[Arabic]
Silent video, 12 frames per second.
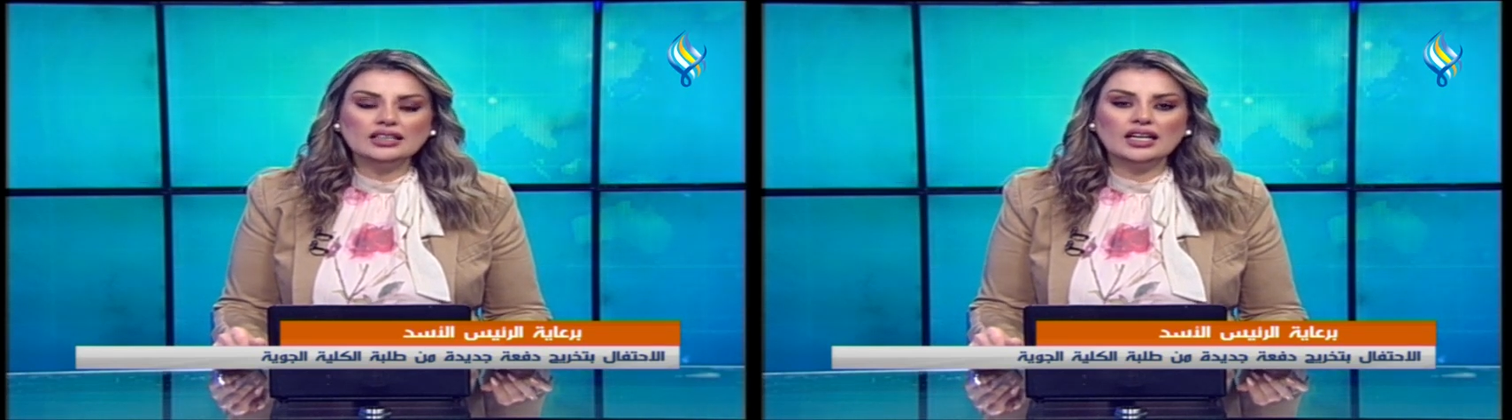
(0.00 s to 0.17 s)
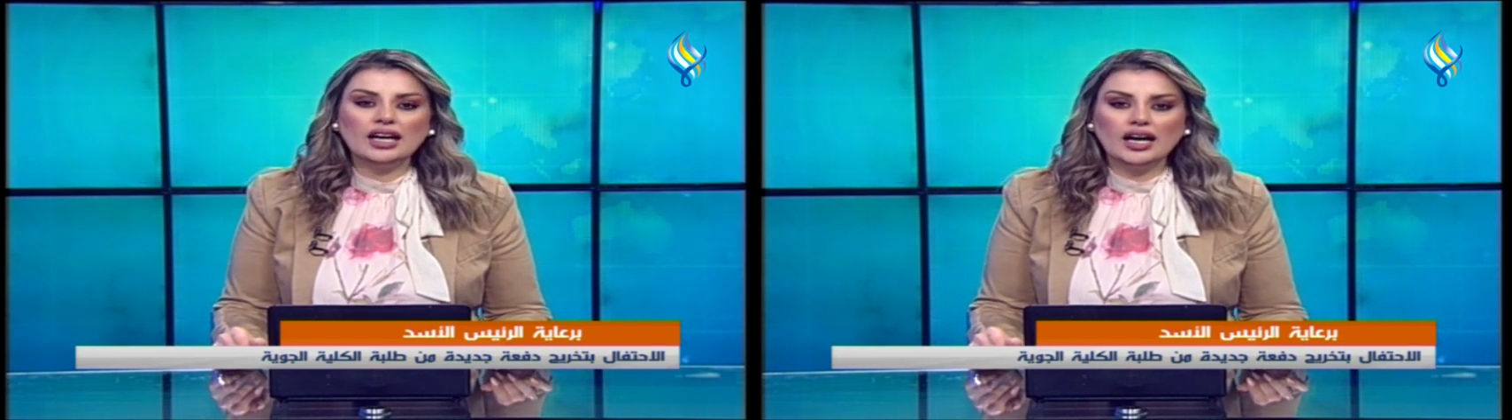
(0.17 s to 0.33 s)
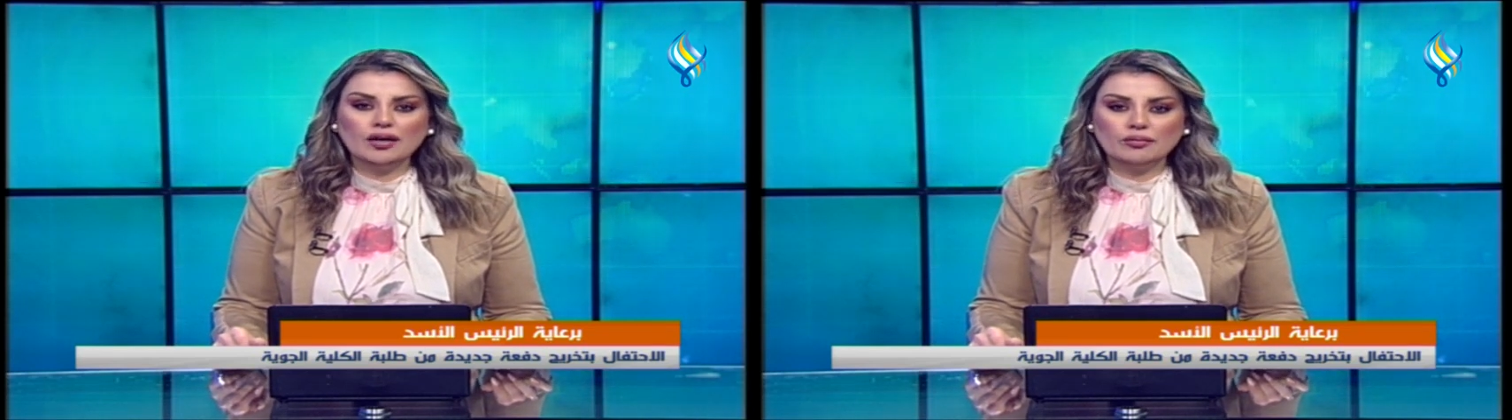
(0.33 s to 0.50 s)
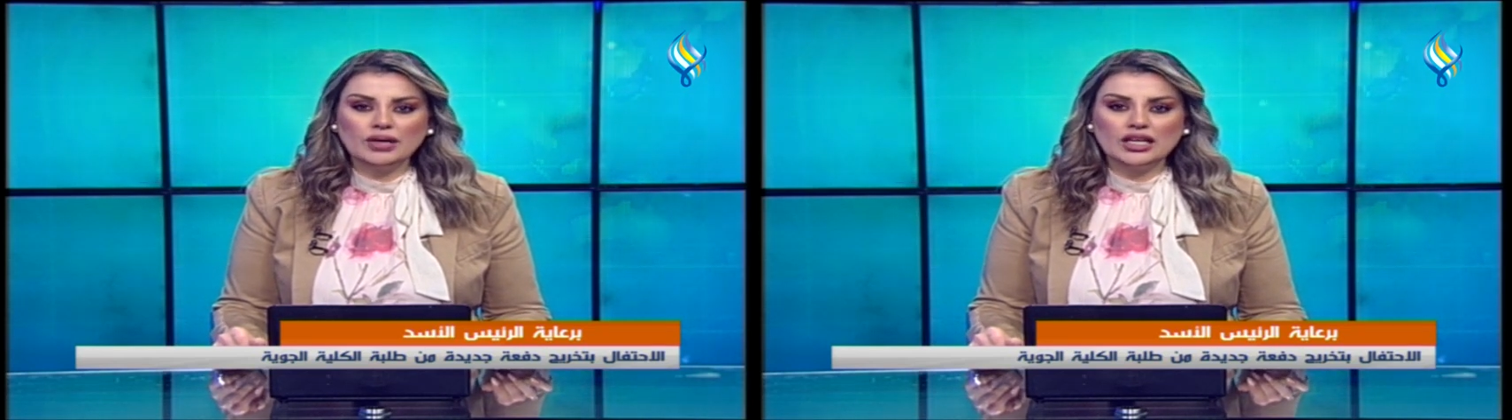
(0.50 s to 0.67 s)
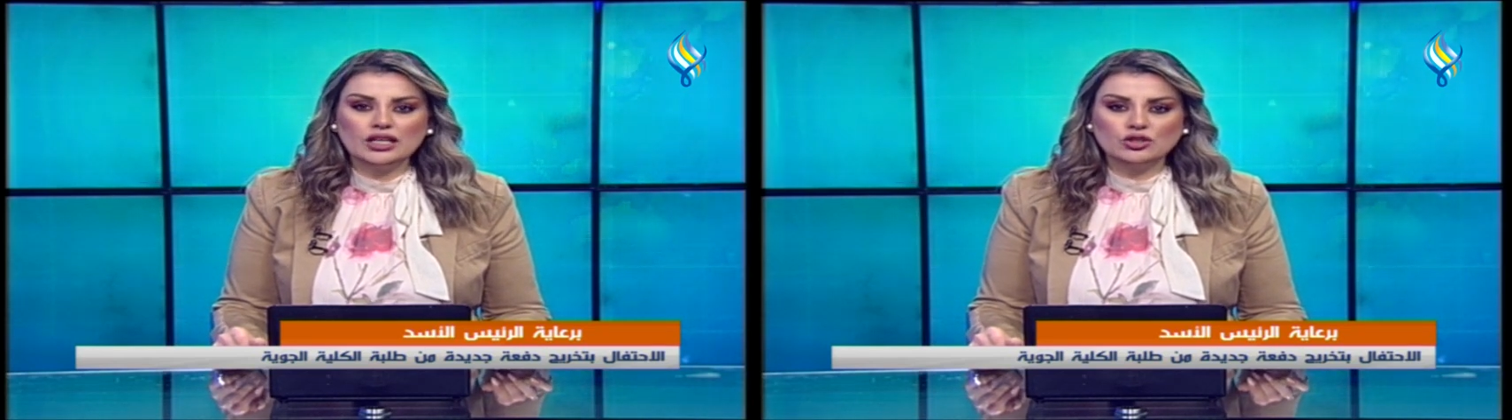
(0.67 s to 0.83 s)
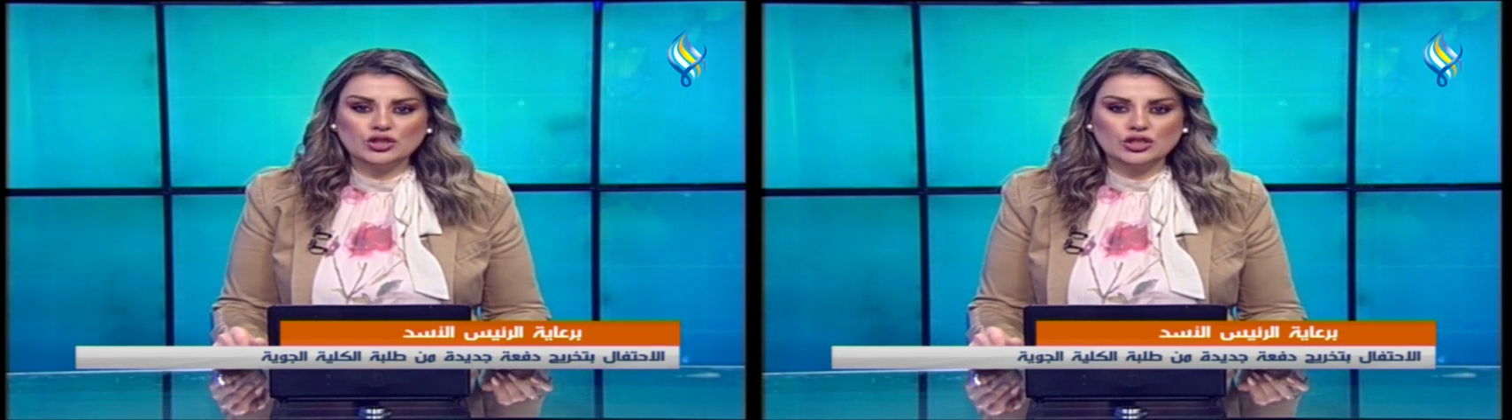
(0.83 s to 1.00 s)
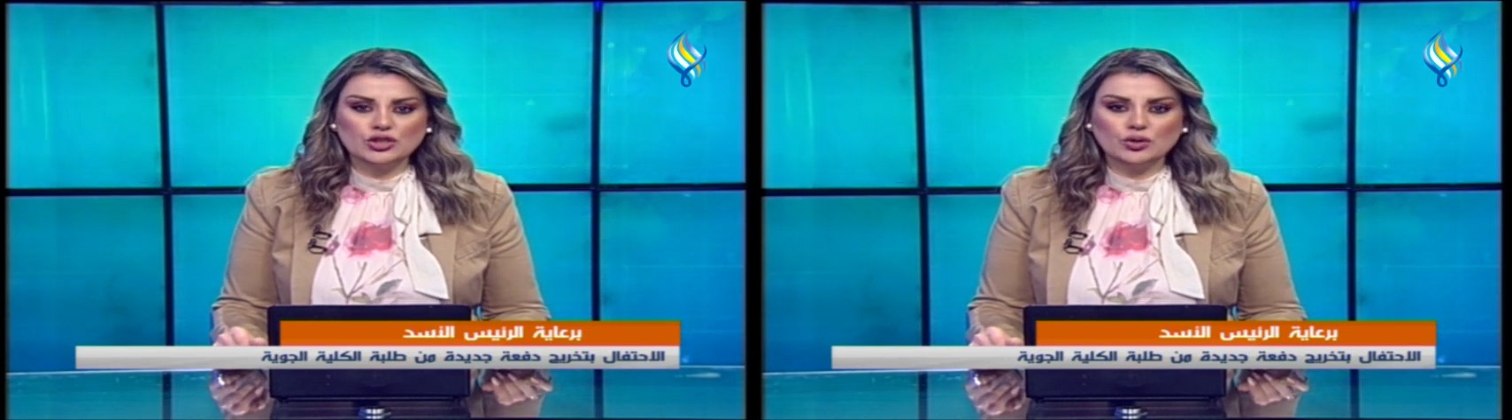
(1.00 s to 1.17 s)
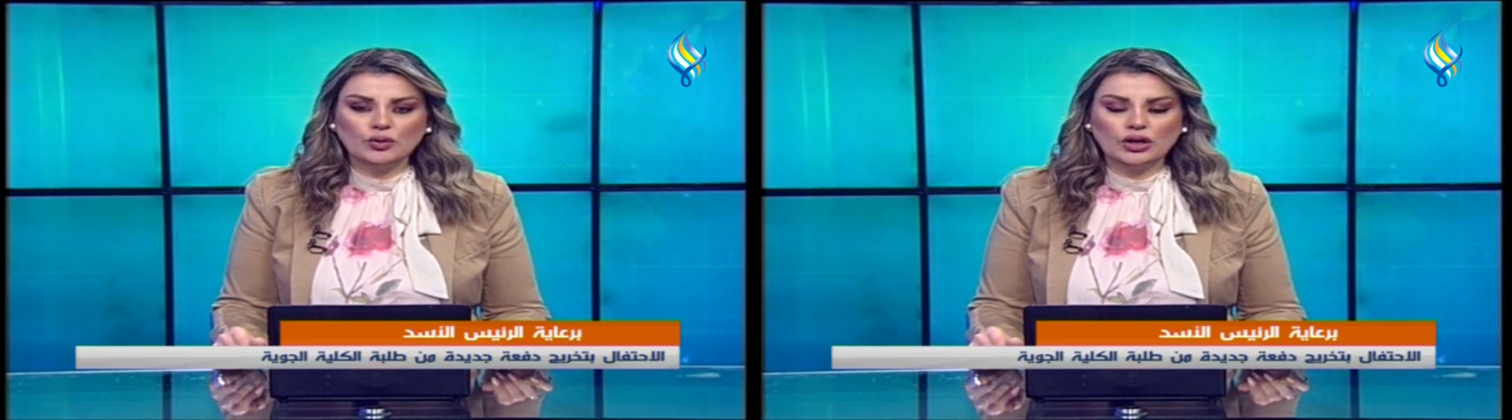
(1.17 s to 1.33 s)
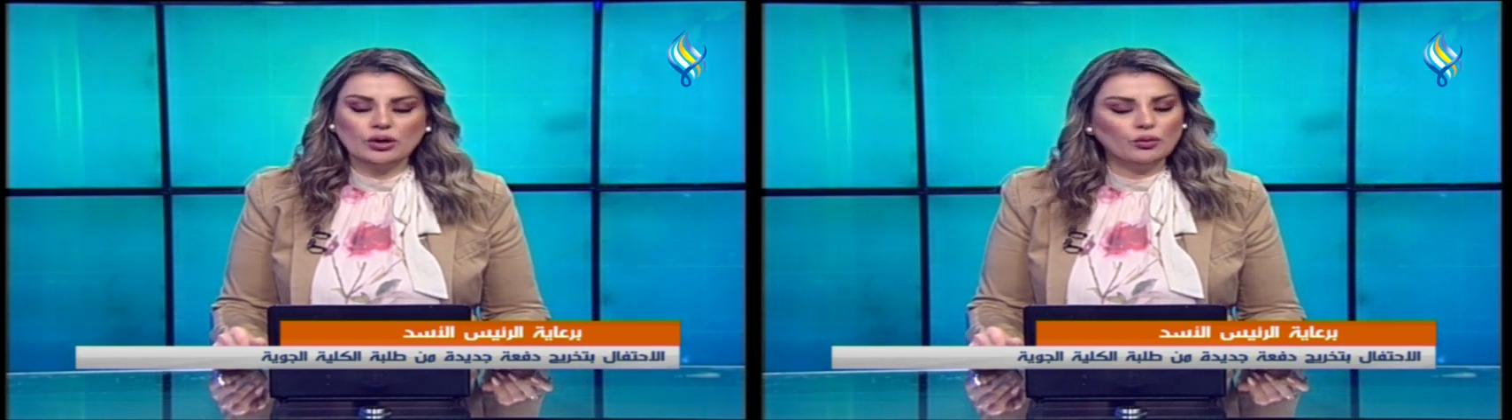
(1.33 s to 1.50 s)
العامة للجيش
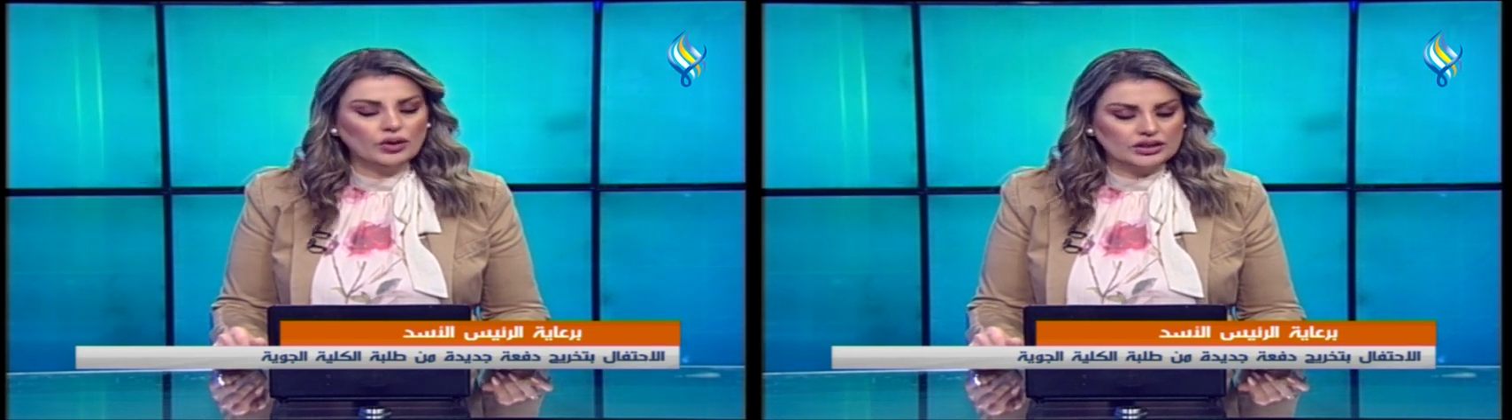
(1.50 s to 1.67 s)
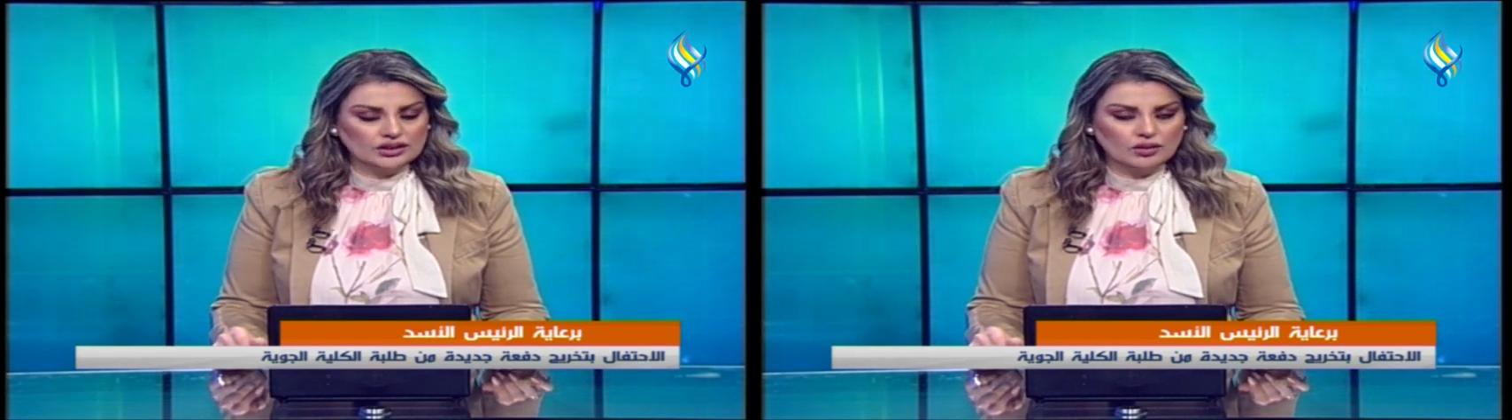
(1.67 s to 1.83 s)
والقوات